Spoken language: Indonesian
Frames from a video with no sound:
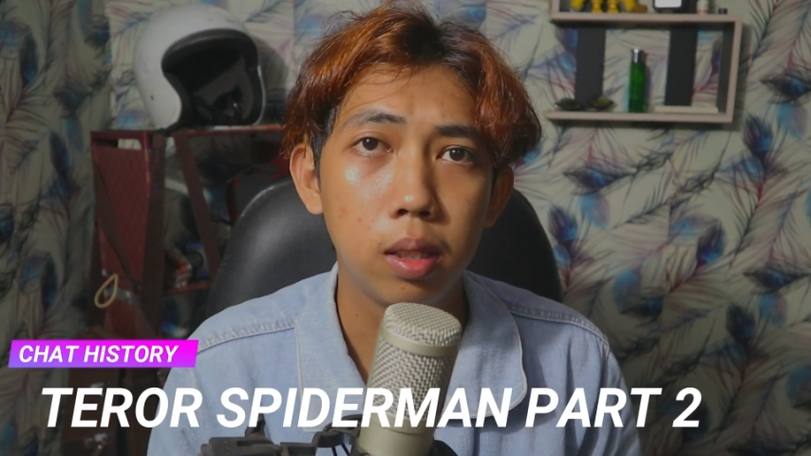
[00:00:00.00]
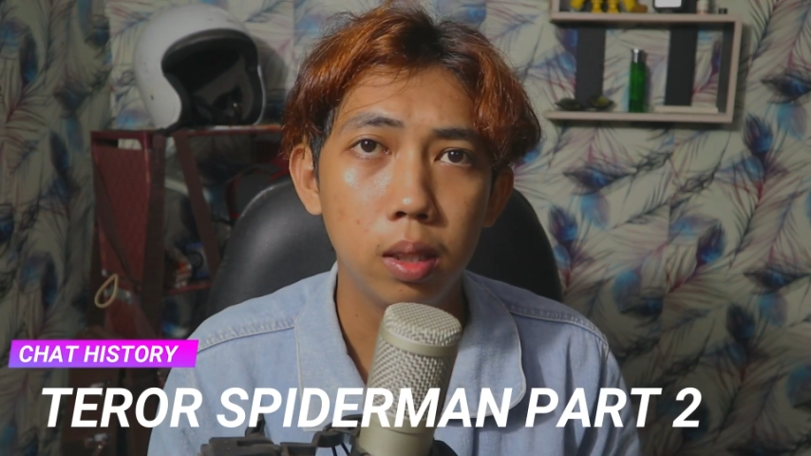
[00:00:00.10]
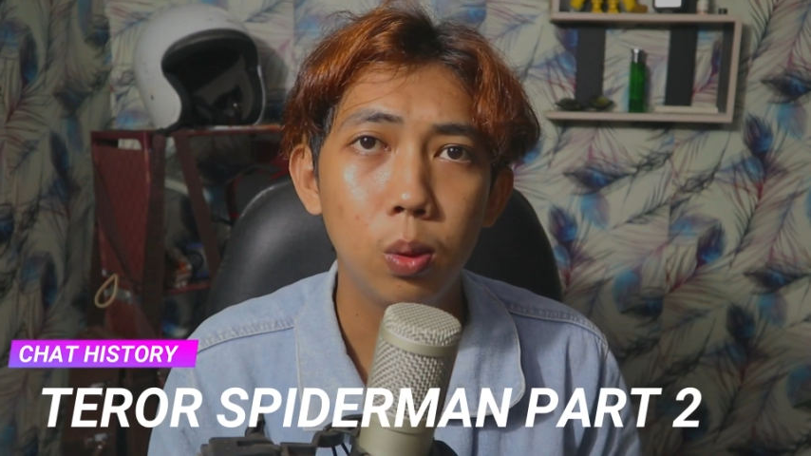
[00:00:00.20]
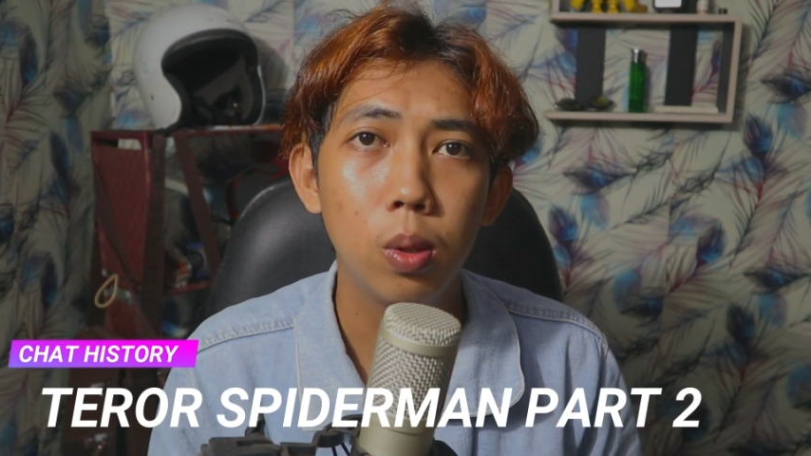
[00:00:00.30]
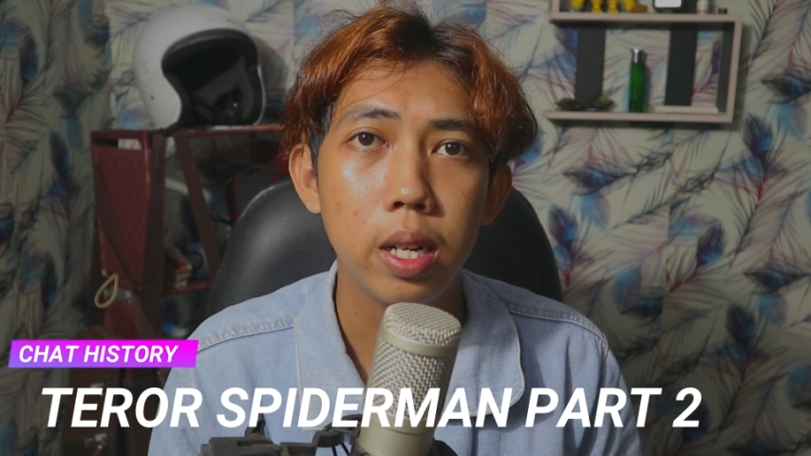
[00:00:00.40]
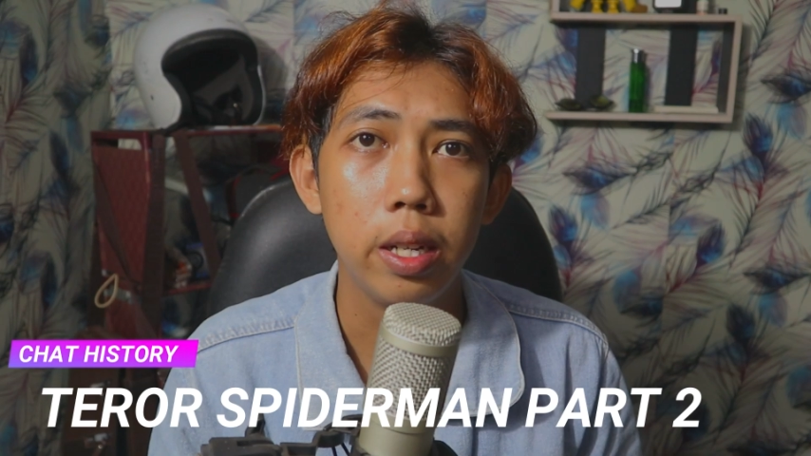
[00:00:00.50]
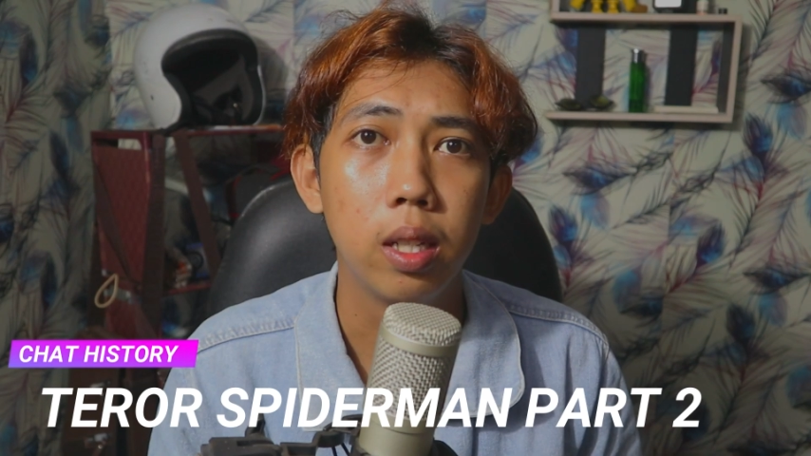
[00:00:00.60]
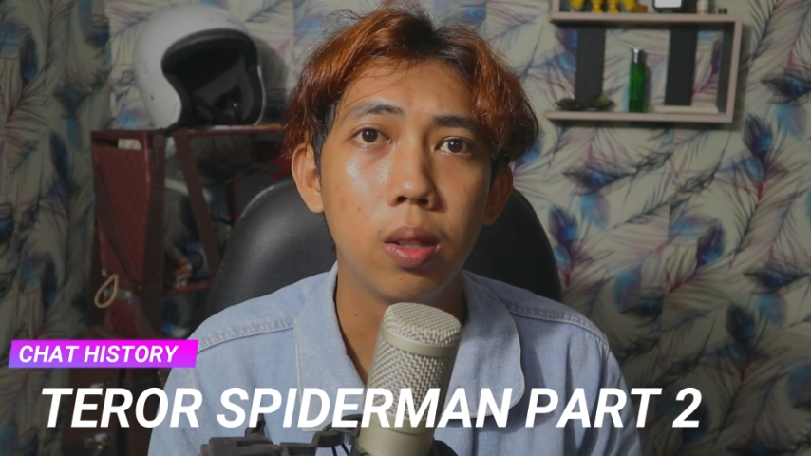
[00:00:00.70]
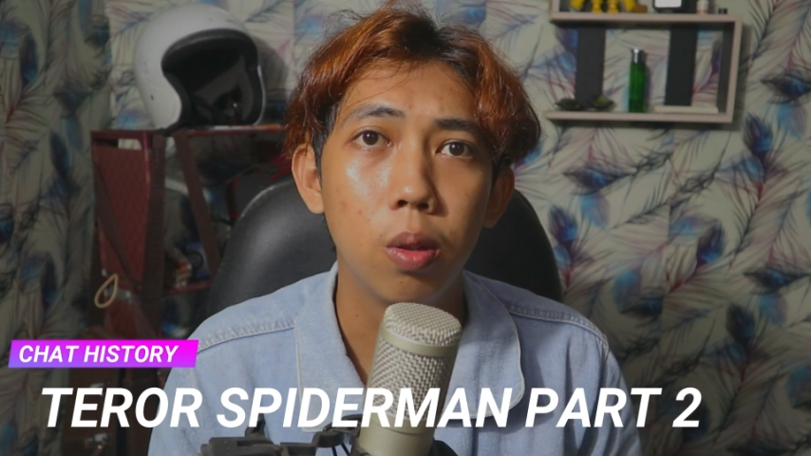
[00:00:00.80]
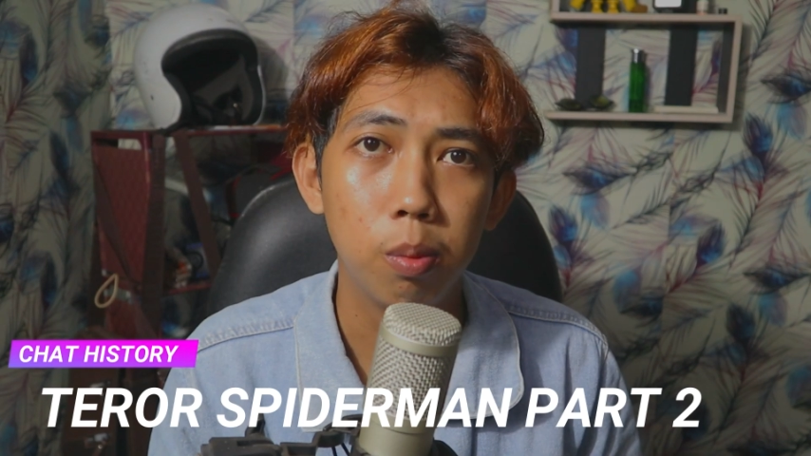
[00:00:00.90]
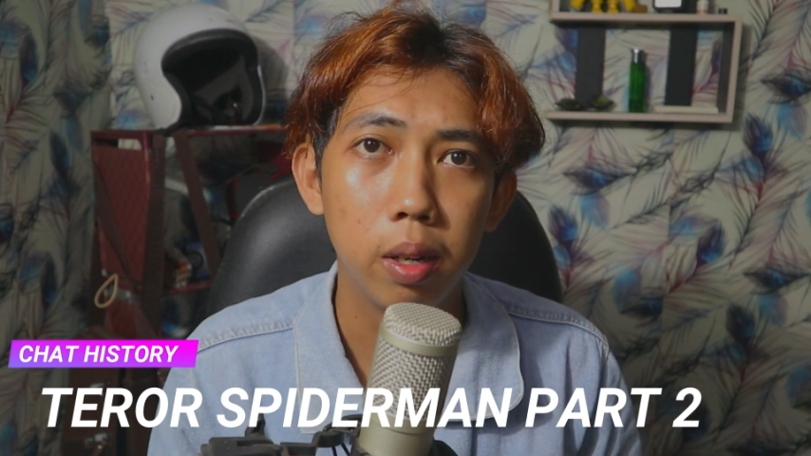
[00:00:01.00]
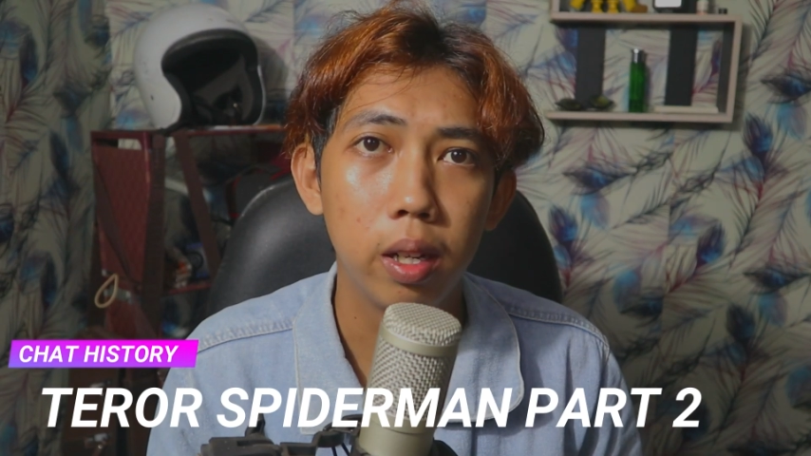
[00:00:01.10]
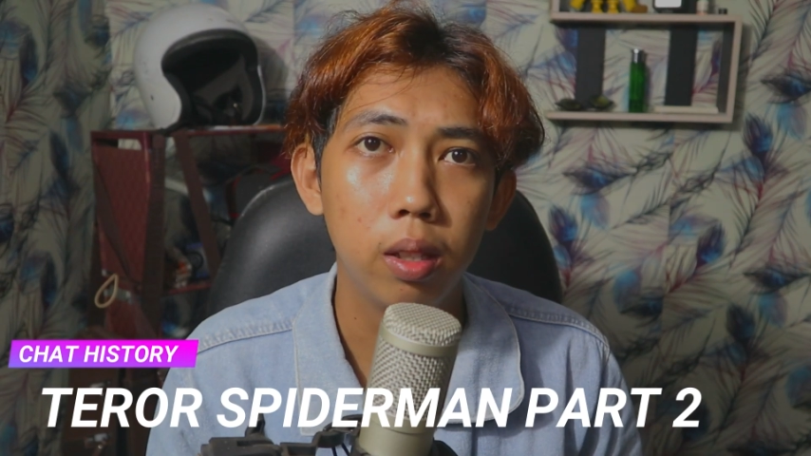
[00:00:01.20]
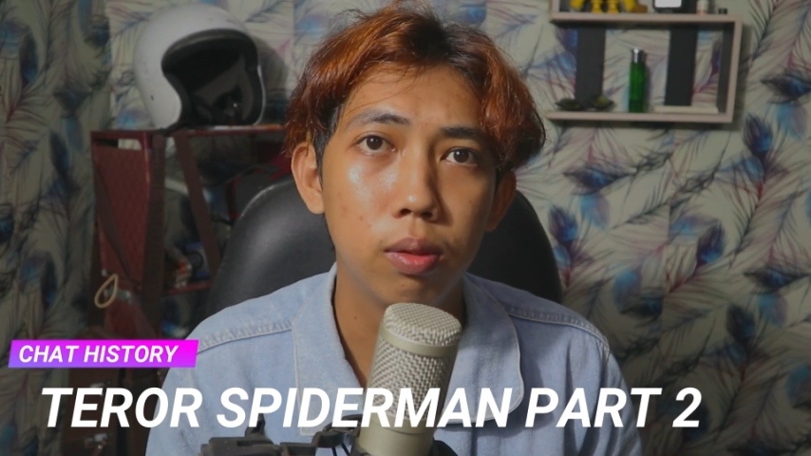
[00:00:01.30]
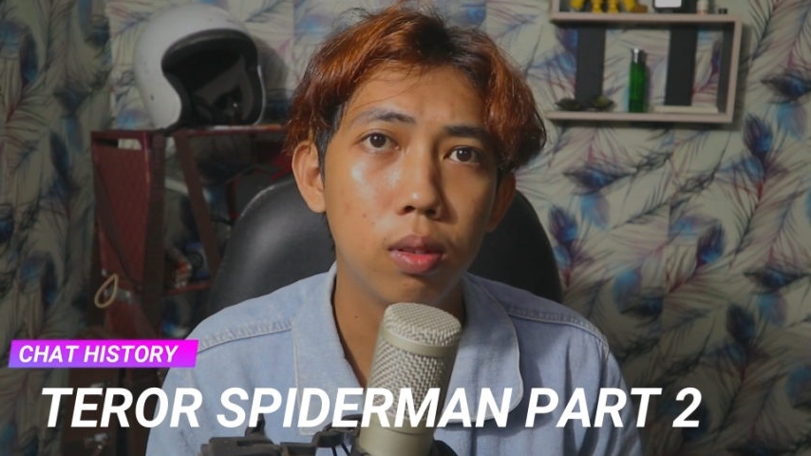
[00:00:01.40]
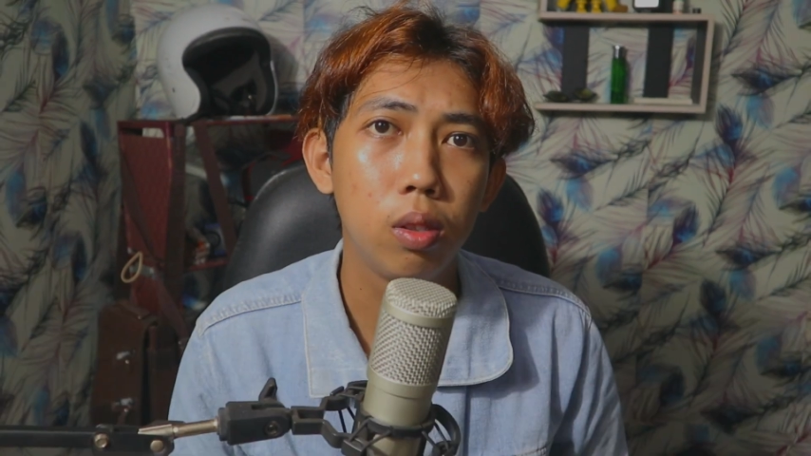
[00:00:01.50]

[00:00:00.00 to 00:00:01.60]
kedua ya Oh my love,